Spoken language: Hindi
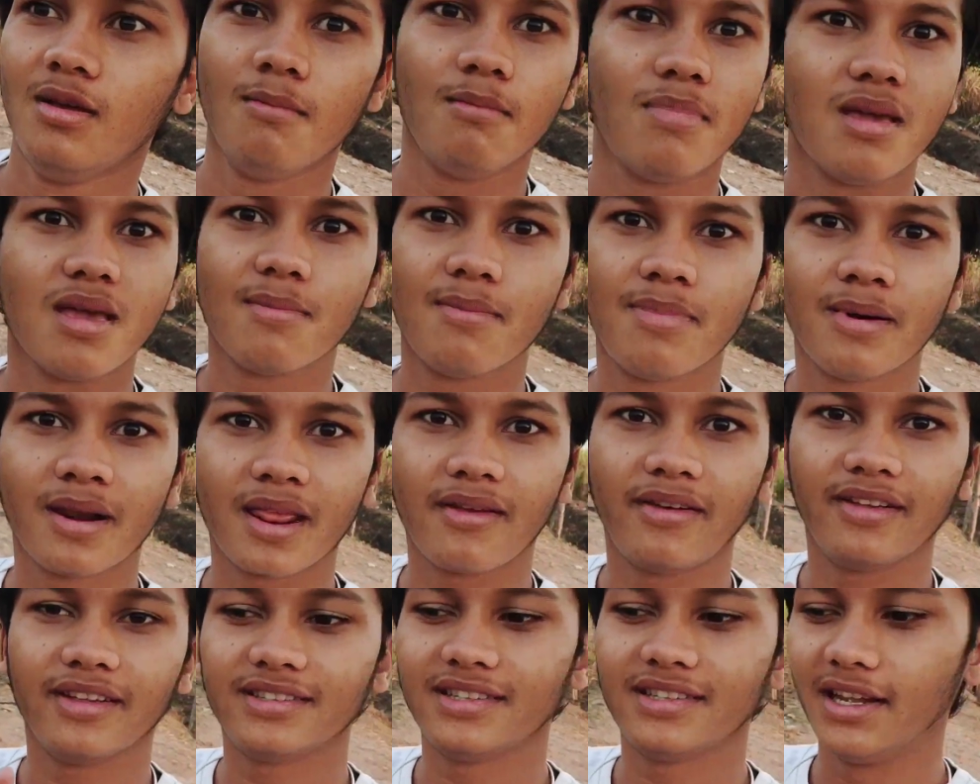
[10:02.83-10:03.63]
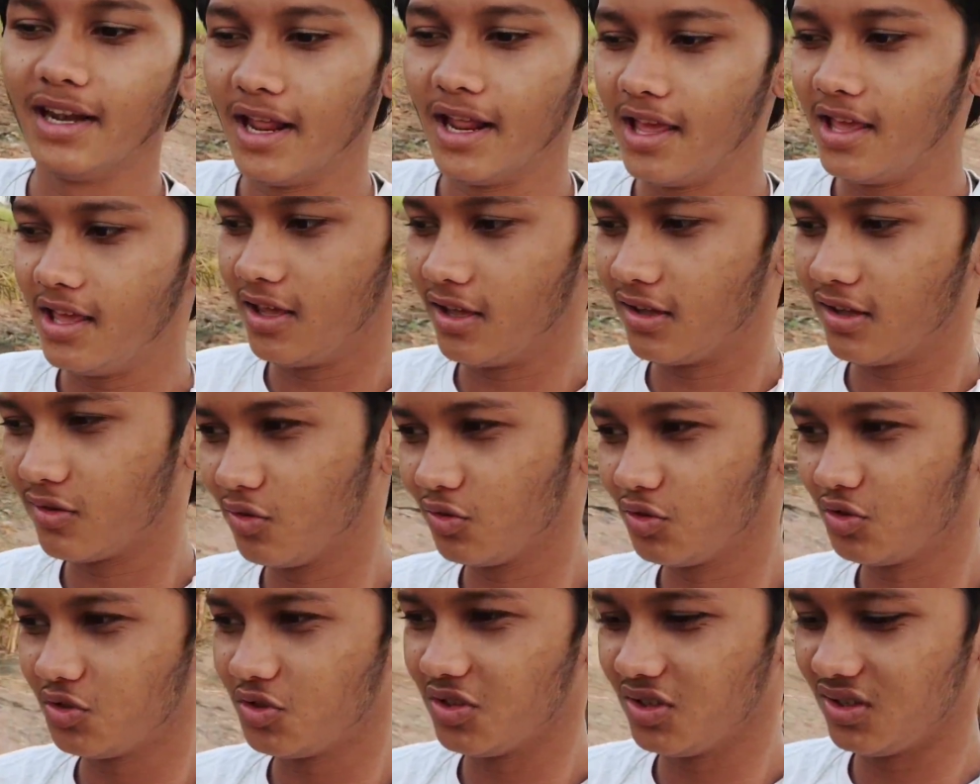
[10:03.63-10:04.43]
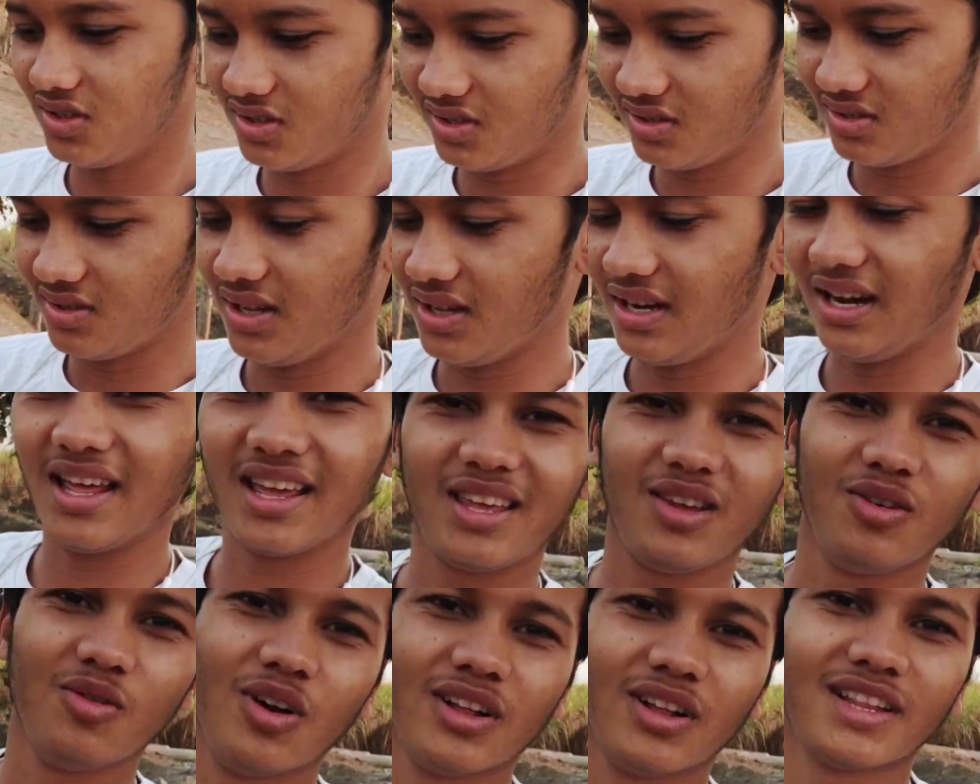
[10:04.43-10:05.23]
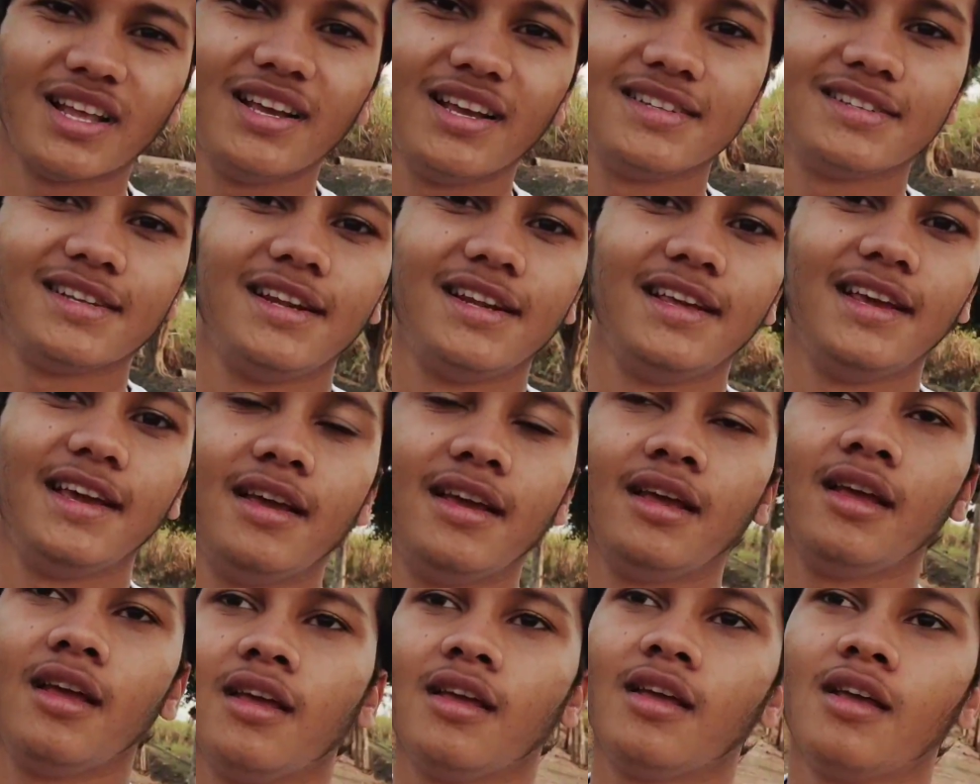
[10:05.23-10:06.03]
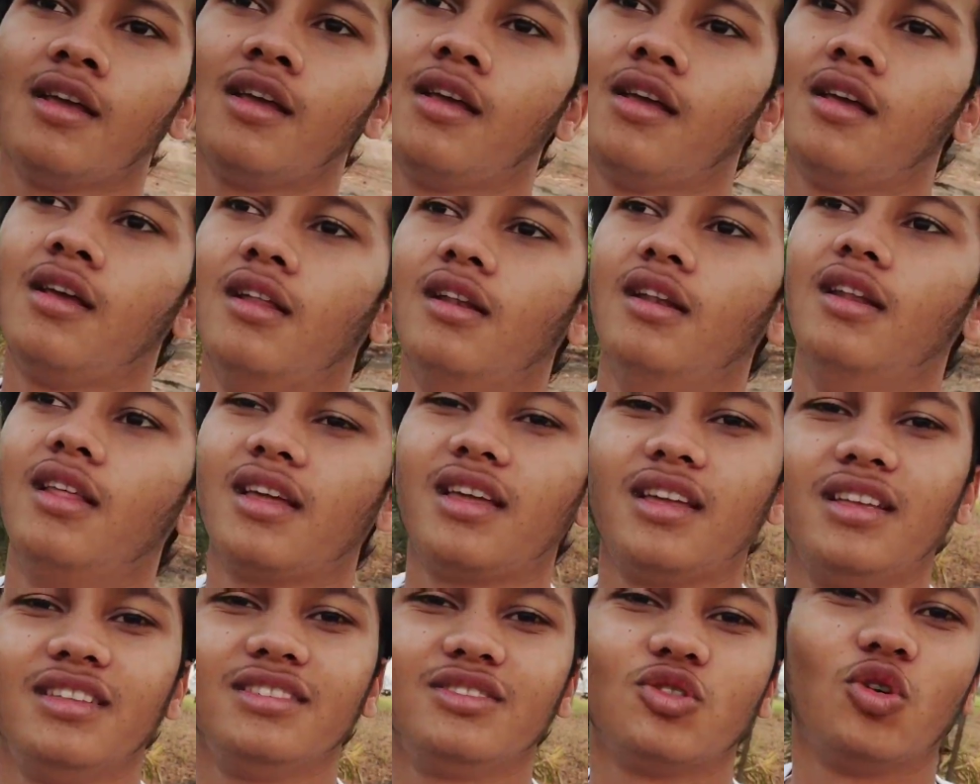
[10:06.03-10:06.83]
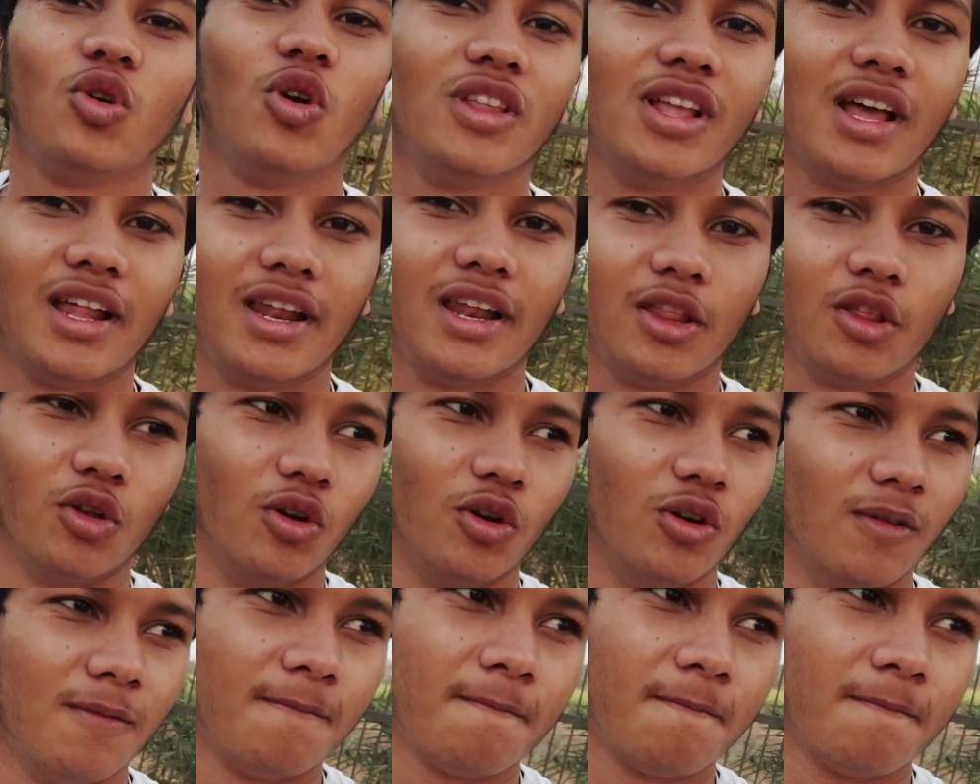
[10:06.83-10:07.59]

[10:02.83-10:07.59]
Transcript: पेपर की वजह से नहीं कुछ अलग ही हुआ था इसलिए लेकिन छोड़ जाने दो